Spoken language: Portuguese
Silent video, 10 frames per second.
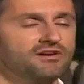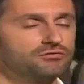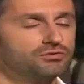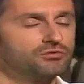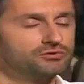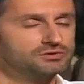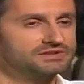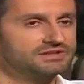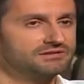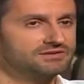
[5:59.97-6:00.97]
facto do teu avô
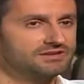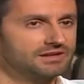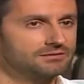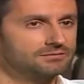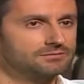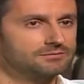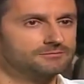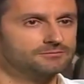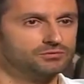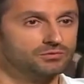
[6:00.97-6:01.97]
ter sido avisado
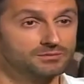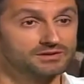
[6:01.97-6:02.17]
por um